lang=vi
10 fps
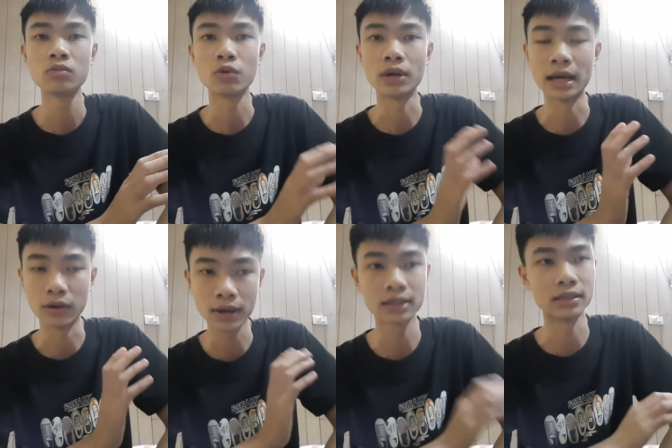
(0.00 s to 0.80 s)
của Đài
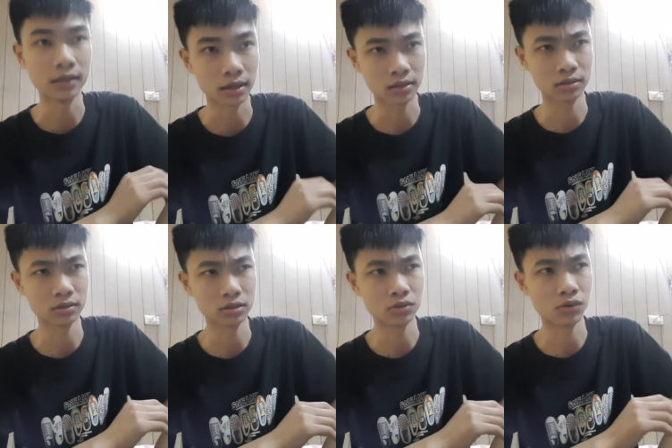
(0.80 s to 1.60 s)
Loan thì được,
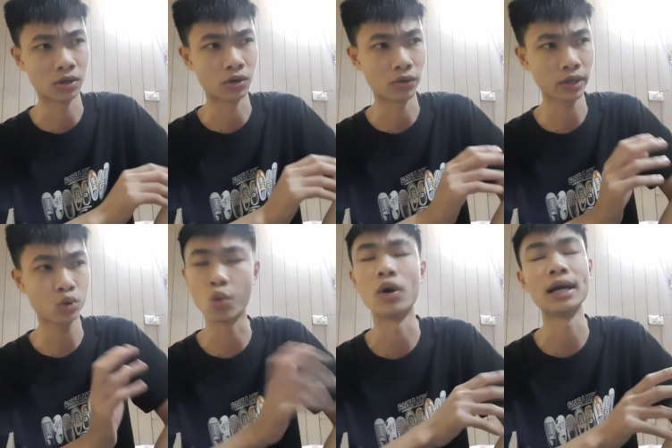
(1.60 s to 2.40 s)
còn nói
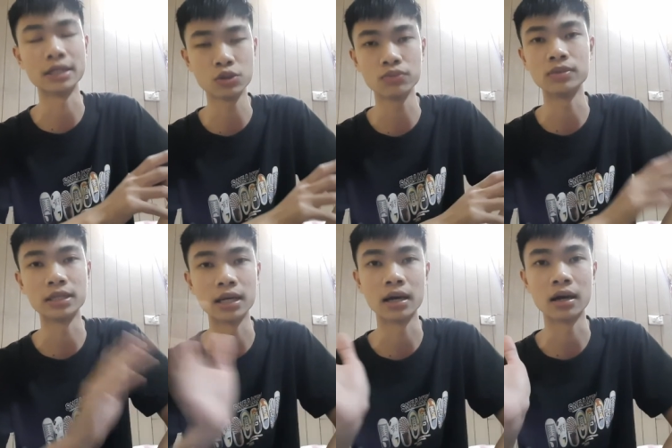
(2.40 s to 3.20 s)
của Đài Trung
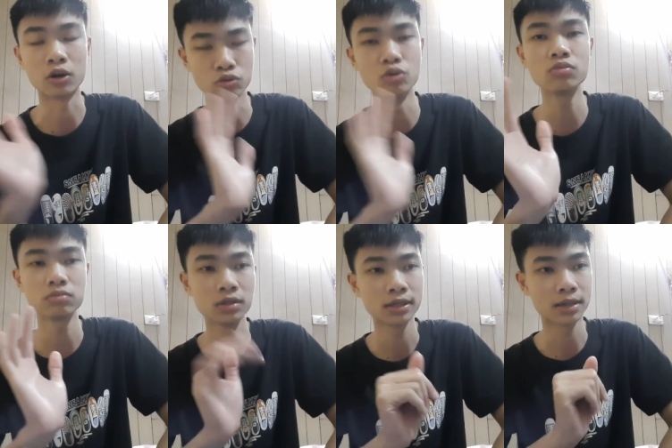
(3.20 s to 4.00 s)
thì là không đúng.
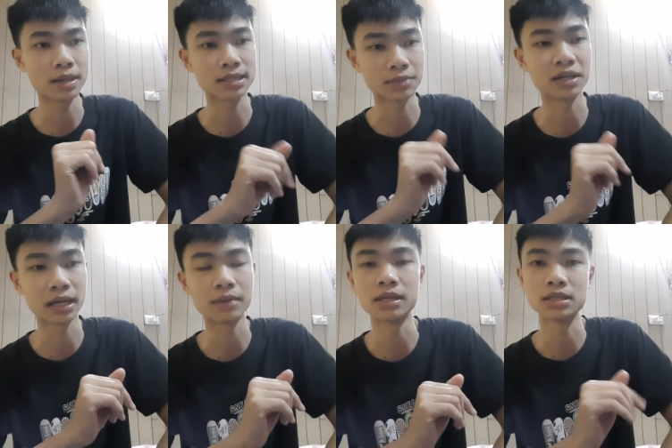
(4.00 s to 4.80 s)
Các bạn sang bên
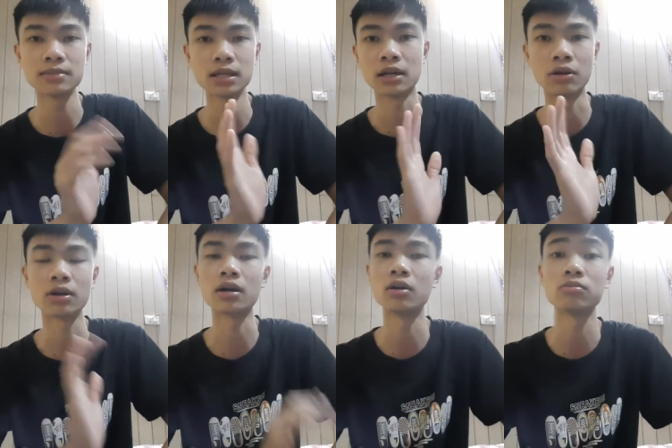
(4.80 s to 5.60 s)
này các bạn sẽ biết là nó
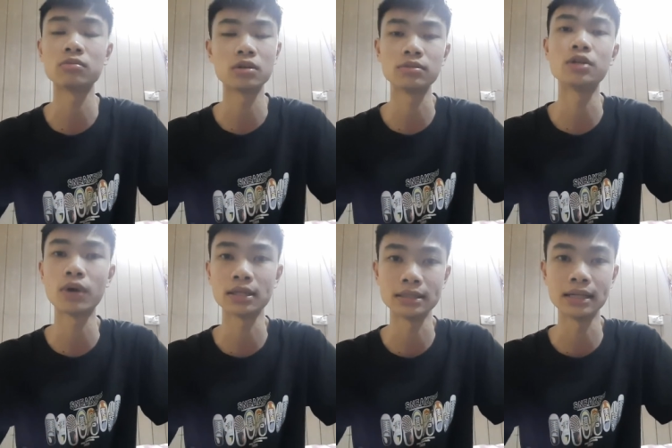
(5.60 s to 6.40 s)
là không không liên
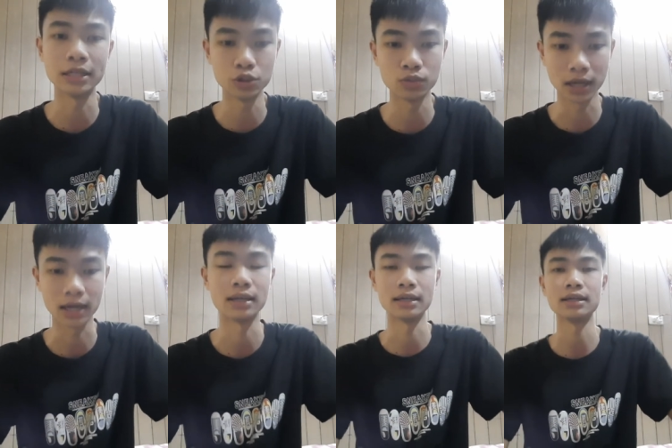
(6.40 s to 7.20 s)
quan đến Đài Trung
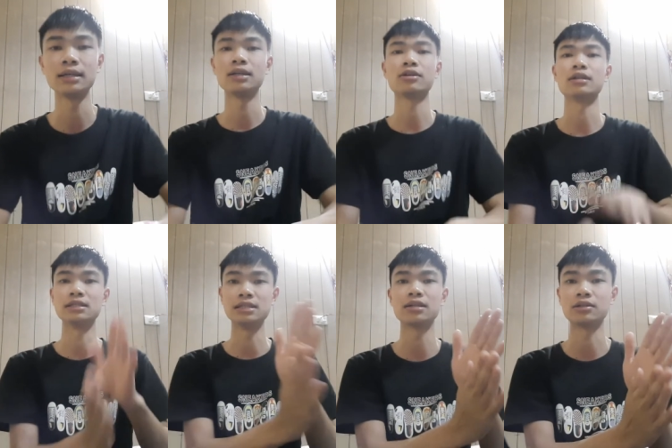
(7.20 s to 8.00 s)
cả, nó
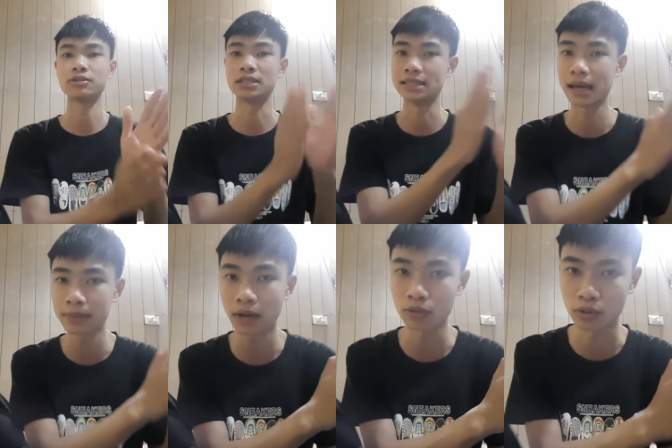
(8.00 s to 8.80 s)
là riêng, nó chỉ
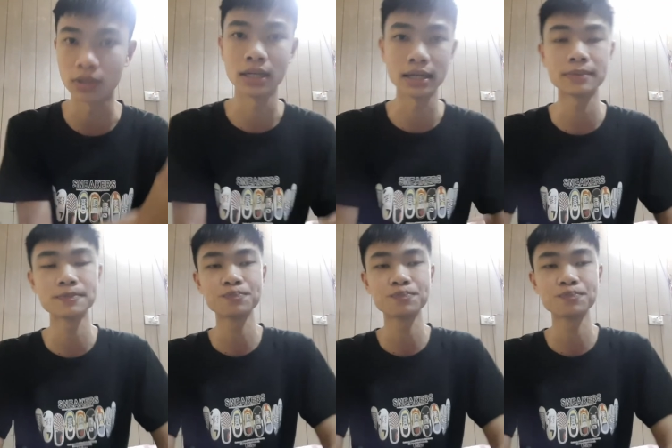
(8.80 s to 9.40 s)
giáp nhau thôi đấy.